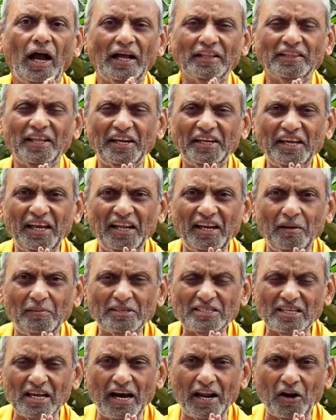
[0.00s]
అందరికీ
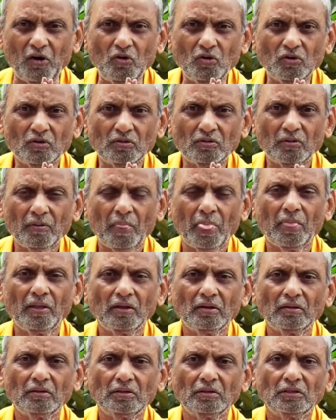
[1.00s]
నమస్కారం
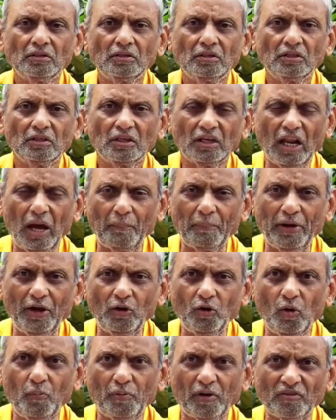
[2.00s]
నా
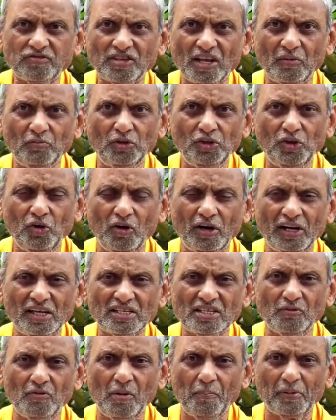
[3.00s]
పేరు ప్రొఫెసర్ ముదిగొండ
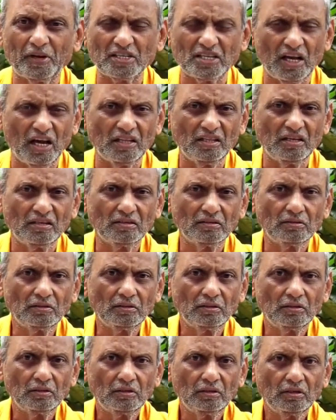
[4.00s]
శివప్రసాద్
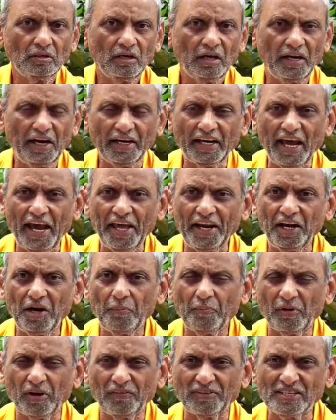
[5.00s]
రిటైర్డ్
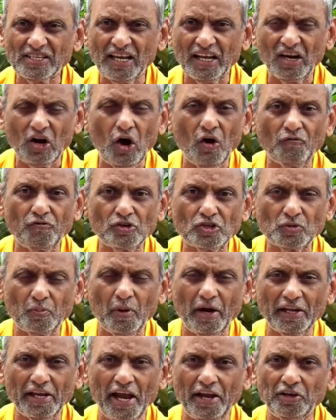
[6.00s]
ప్రొఫెసర్ ఆఫ్
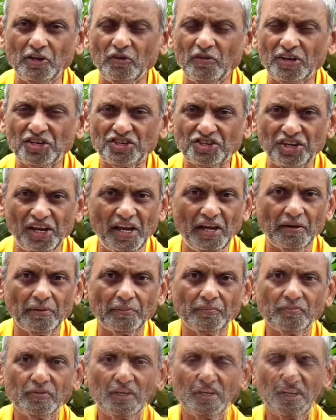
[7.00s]
ఉస్మానియా యూనివర్సిటీ
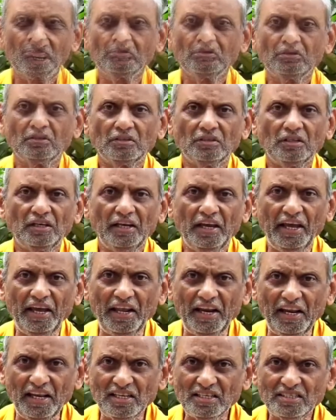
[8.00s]

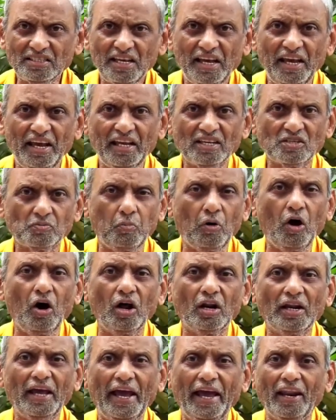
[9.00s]
హేర్ ఈజ్ ఏ
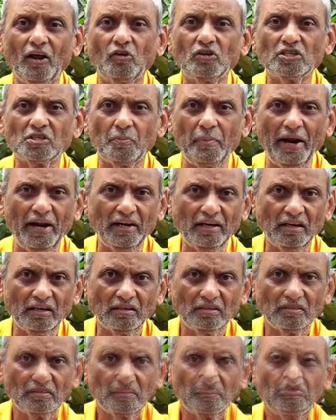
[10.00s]
స్మాల్ అనౌన్స్మెంట్
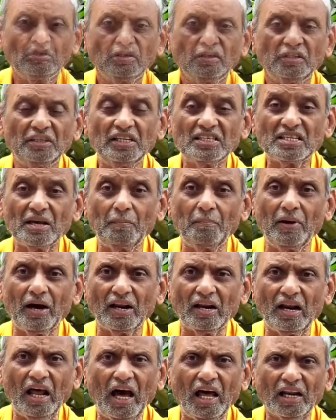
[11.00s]
డిసెంబర్
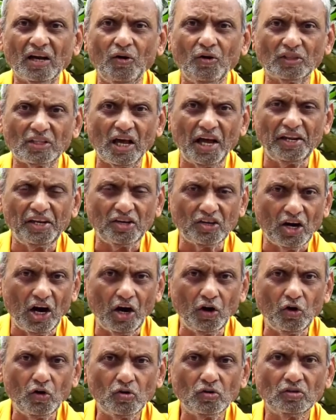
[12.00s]
నాలుగవ తారీఖు
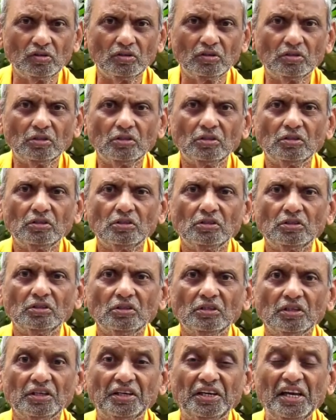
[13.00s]
నాడు
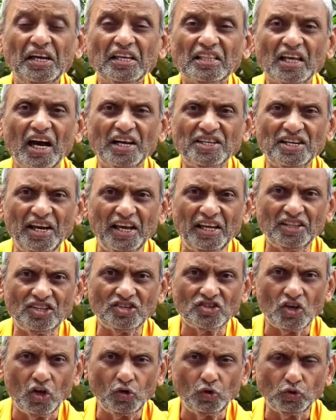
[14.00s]
గీతా జయంతి
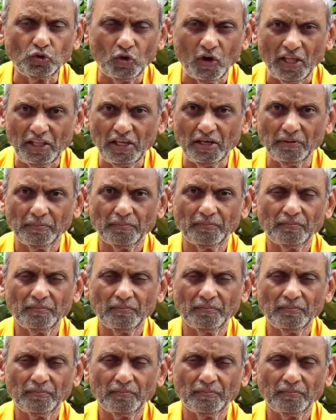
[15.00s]
జరుగుతున్నది